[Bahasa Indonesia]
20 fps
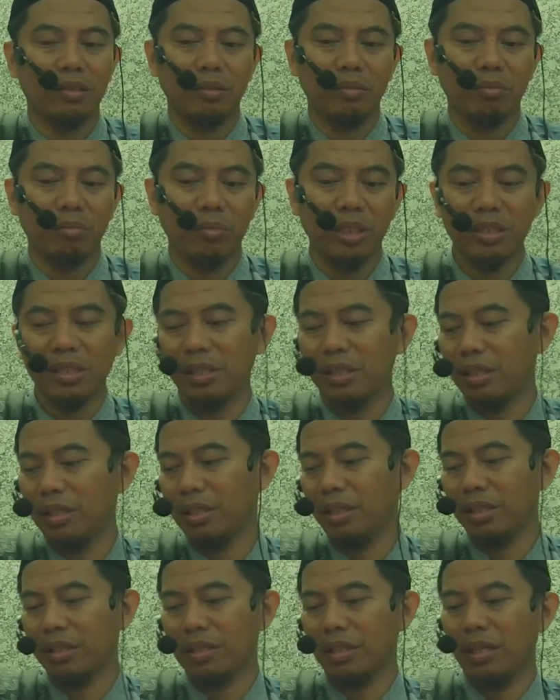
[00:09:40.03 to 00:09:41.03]
Bisa
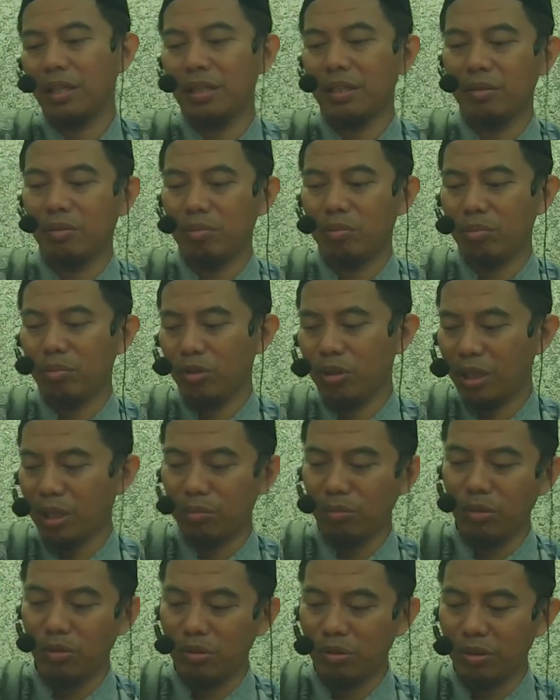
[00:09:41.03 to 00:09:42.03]
jadi kita
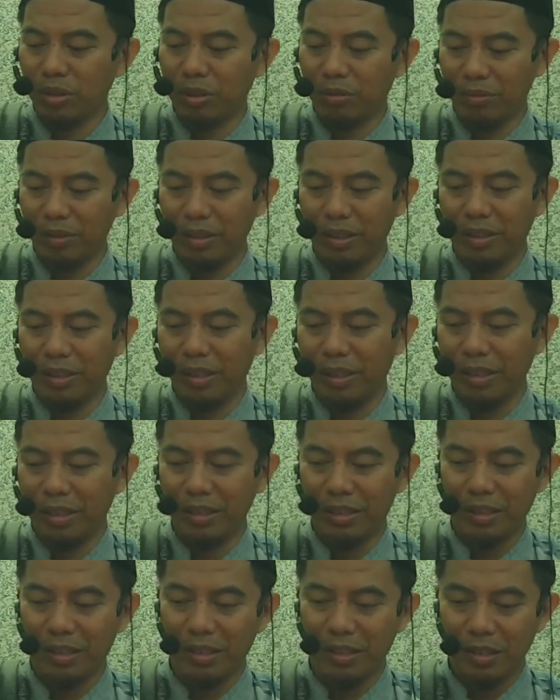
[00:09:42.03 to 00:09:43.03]
bukan mundur tapi kita
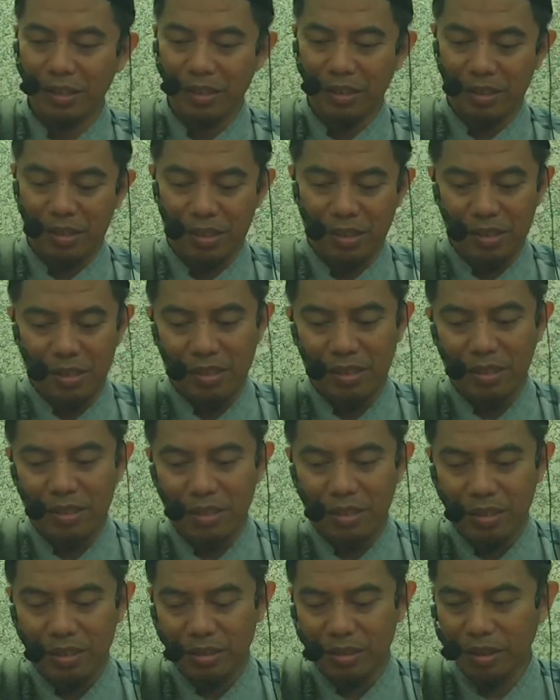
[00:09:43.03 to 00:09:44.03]

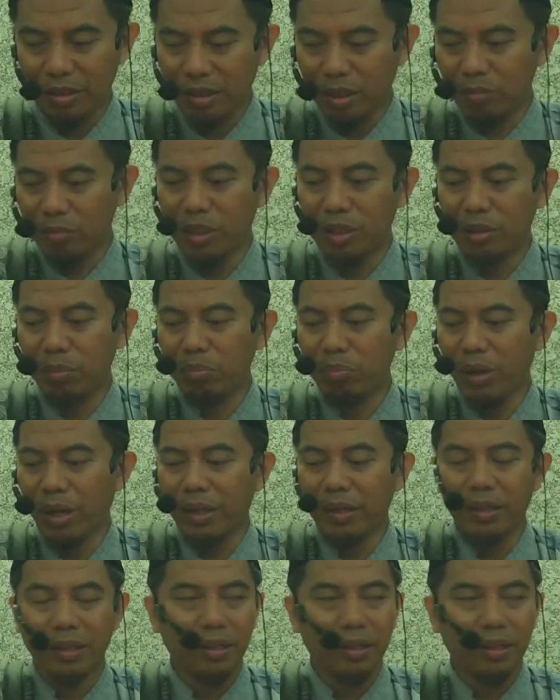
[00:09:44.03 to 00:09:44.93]
e, tetap di tempat.